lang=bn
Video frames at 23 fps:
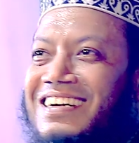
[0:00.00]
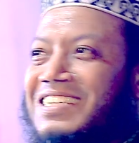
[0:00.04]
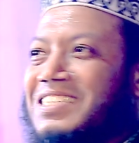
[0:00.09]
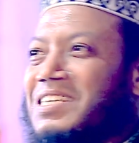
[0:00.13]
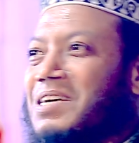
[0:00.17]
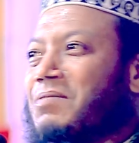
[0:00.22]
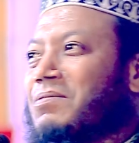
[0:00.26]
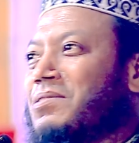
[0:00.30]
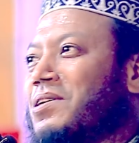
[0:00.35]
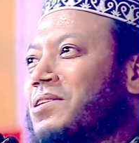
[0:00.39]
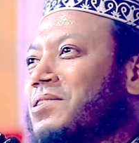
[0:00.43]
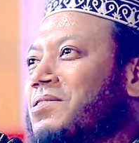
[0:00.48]
এ
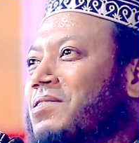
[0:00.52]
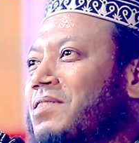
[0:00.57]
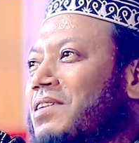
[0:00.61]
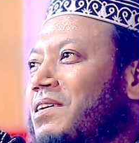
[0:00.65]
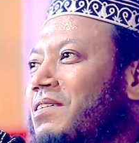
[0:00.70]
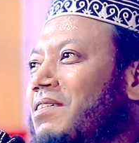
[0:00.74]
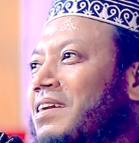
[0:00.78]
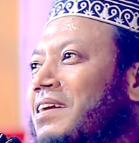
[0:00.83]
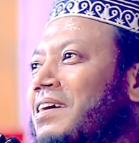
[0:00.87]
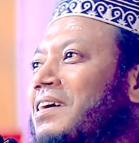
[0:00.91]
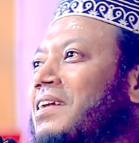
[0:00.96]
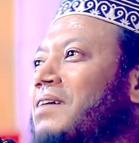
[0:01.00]
শব্দ শুনলে
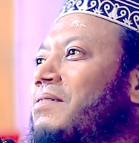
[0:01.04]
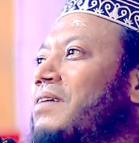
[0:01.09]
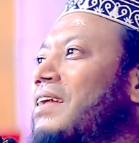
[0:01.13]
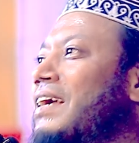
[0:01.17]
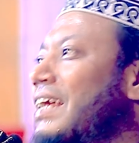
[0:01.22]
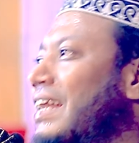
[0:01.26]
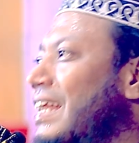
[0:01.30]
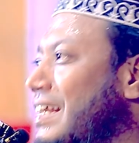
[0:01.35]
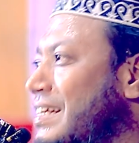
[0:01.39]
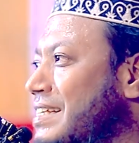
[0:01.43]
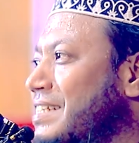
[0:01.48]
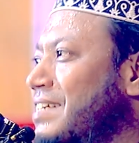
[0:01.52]
অনেকের আবার
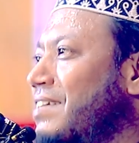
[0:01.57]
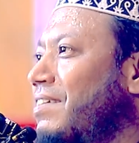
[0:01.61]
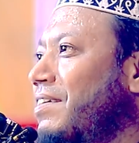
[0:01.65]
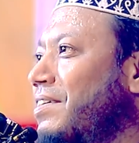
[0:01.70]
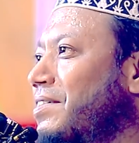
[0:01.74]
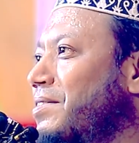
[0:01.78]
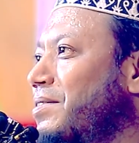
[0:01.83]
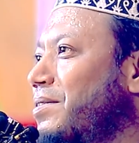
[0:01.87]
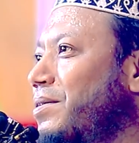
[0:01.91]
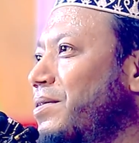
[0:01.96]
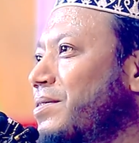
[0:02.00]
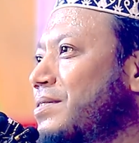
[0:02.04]
অ্যালার্জি
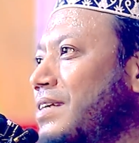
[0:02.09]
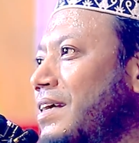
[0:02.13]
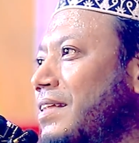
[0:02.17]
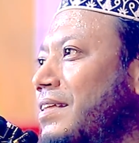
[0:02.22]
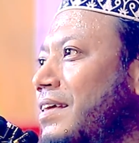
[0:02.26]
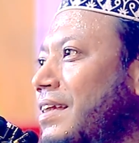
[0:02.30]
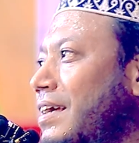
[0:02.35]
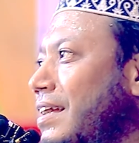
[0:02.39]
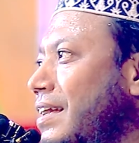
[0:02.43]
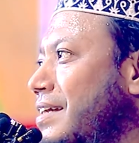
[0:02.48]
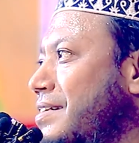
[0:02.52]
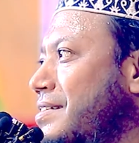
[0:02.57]
হয়তো
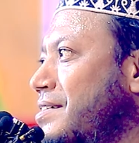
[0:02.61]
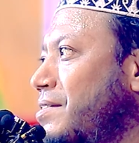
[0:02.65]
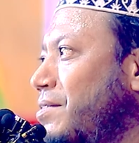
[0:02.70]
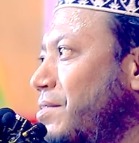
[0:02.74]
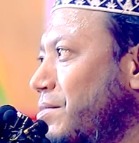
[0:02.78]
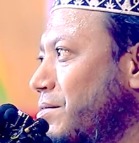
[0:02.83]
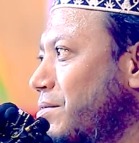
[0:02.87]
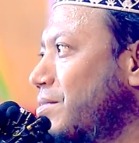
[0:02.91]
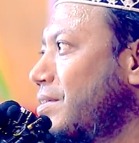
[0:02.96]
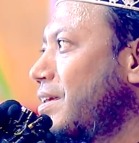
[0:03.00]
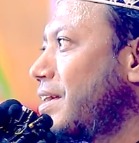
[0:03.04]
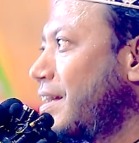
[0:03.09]
যাদের অ্যালার্জি
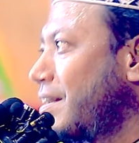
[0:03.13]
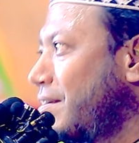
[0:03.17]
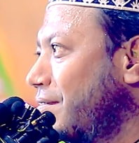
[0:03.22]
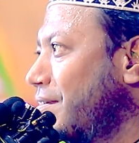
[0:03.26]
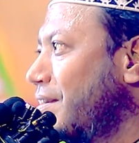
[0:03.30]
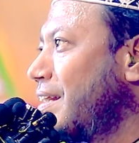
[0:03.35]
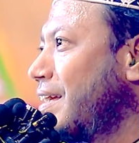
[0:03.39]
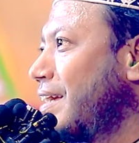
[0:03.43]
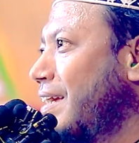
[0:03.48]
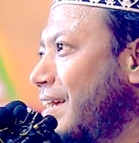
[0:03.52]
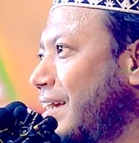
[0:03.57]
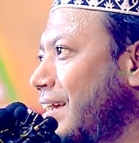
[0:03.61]
হয়তো তার এখন
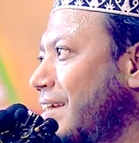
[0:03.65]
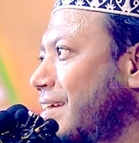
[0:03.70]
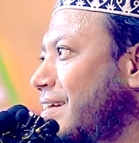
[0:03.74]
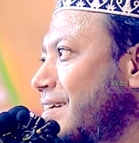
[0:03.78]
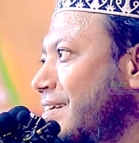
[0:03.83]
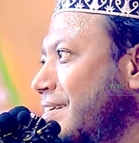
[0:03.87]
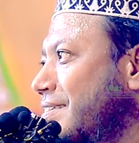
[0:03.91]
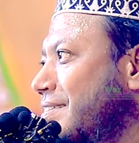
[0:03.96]
নেই